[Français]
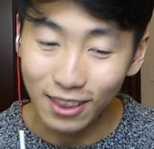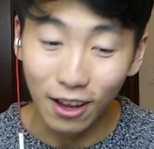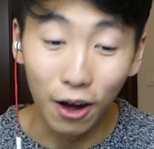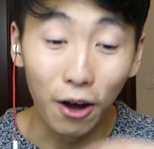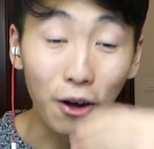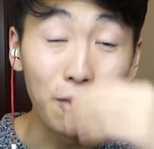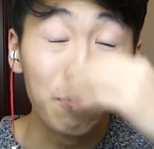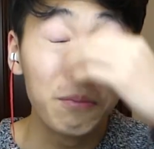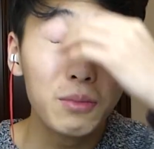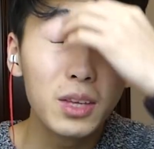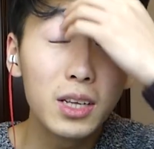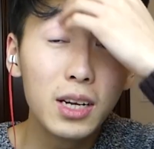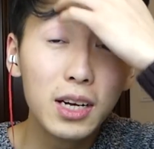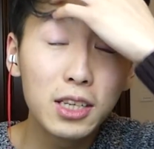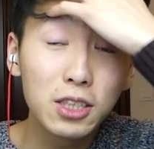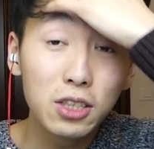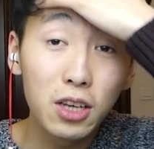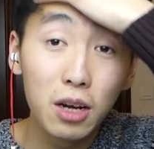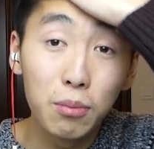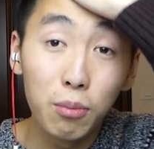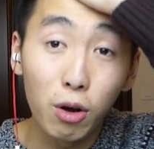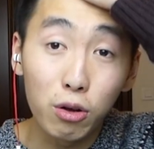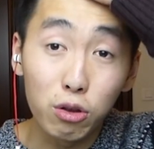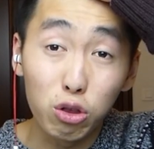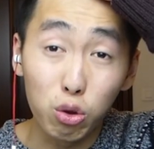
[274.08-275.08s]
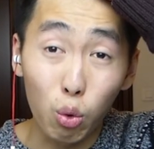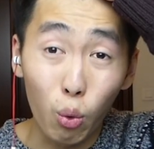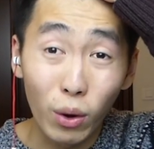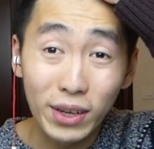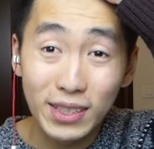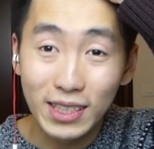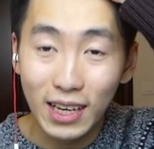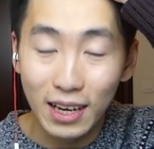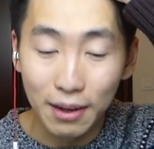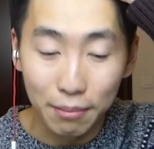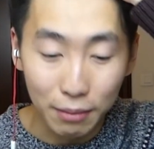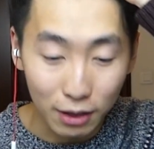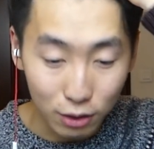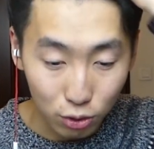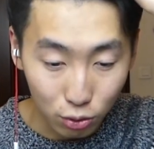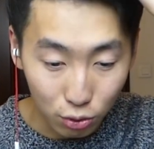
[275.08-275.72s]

Non, il est seulement troisième. Hein.